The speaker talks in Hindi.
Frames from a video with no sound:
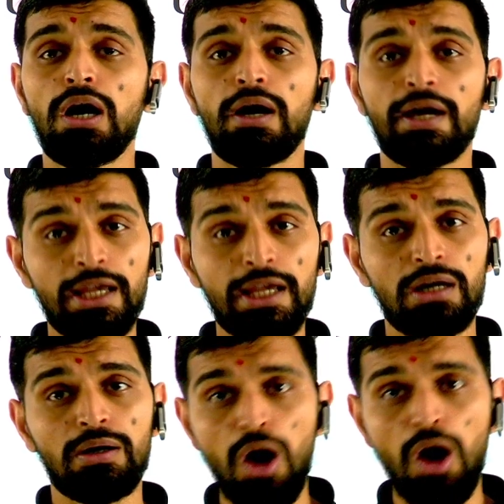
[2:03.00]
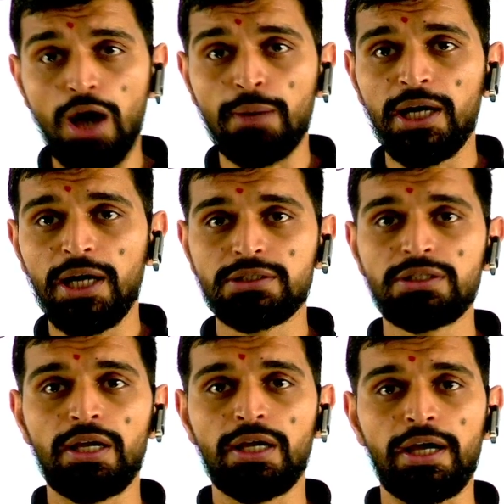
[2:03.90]
एक और बात यह
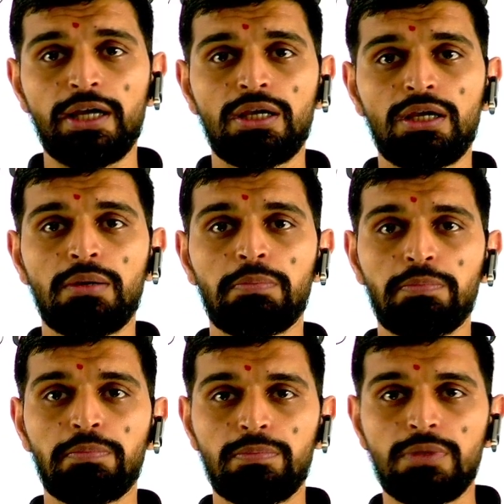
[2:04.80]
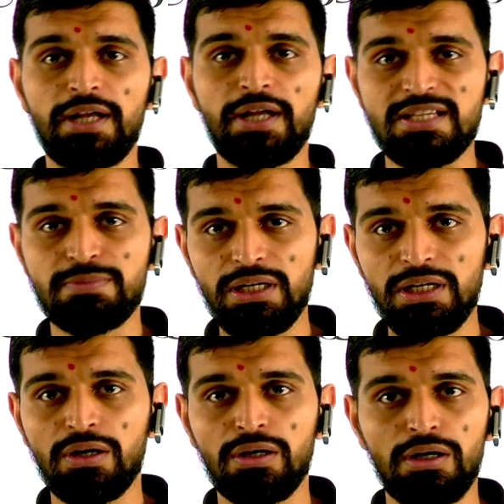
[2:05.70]
है कि इट हैज बीन
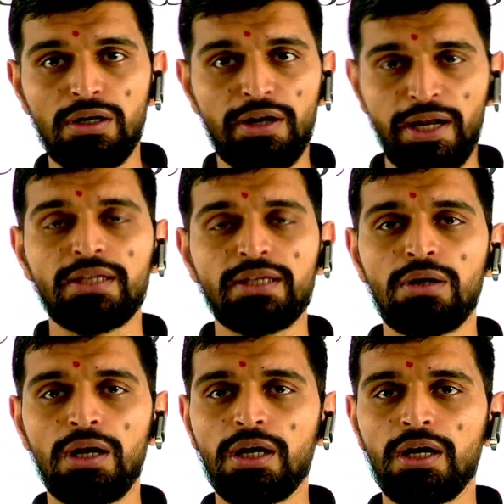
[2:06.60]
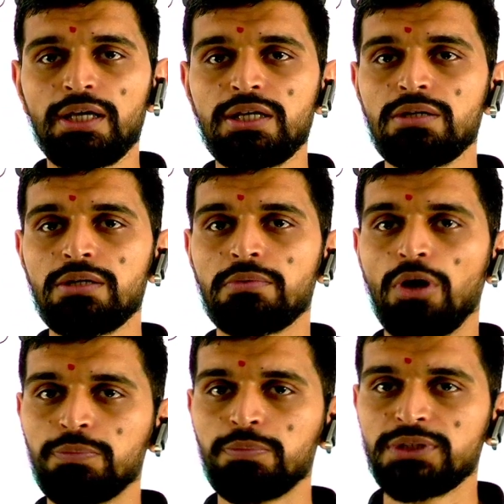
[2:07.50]
रेगुलरली
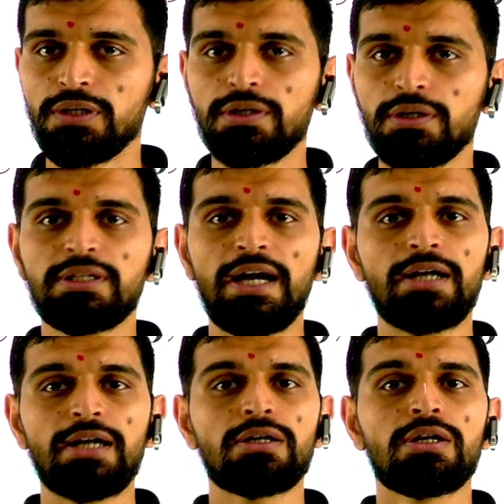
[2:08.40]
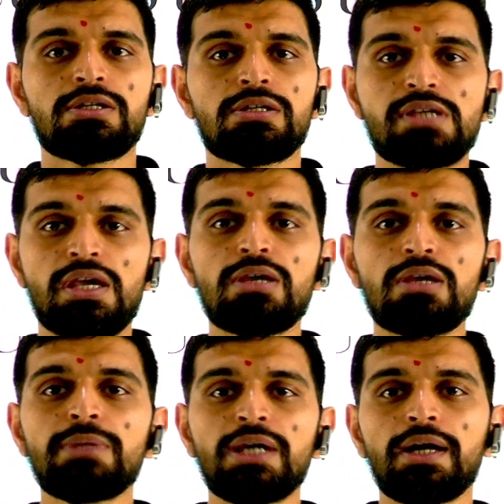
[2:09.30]
ऑब्जर्व दैट जेई बी
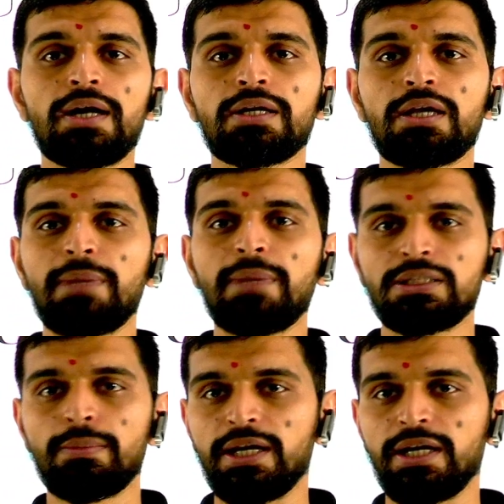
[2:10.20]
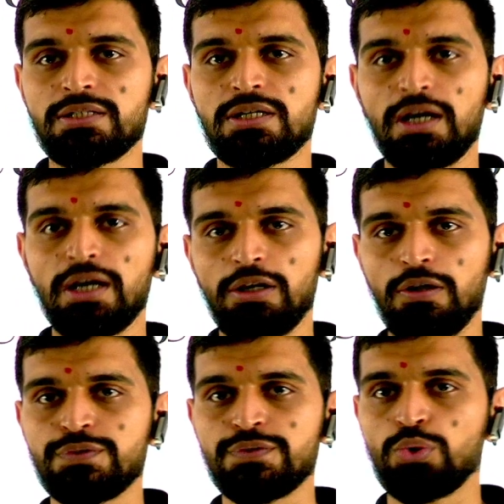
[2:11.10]
आर के मैथमेटिक्स का कट ऑफ
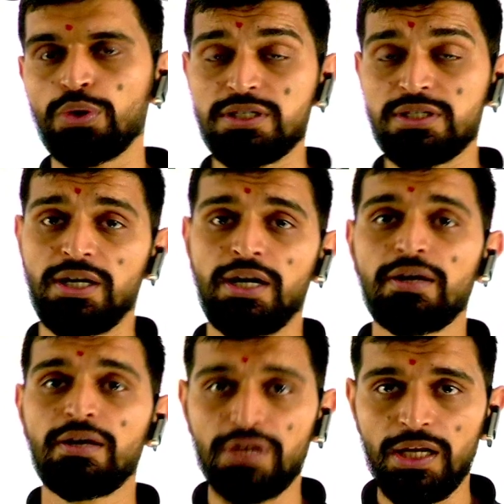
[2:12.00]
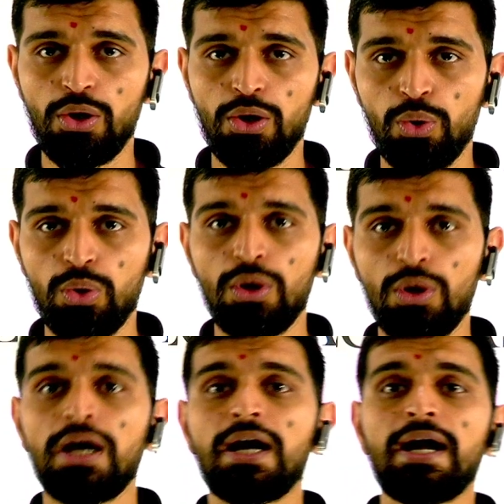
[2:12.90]
स्कोर इज रिलेटिवली लो
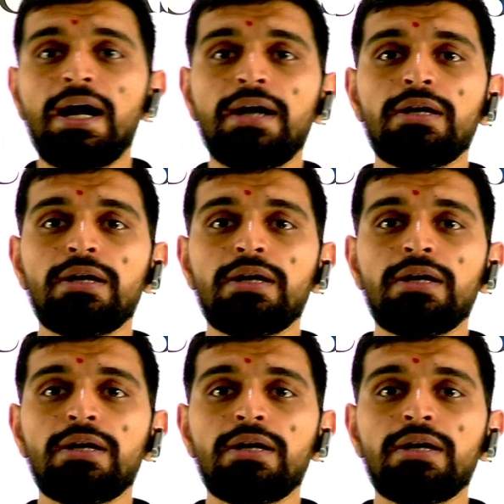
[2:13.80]
एंड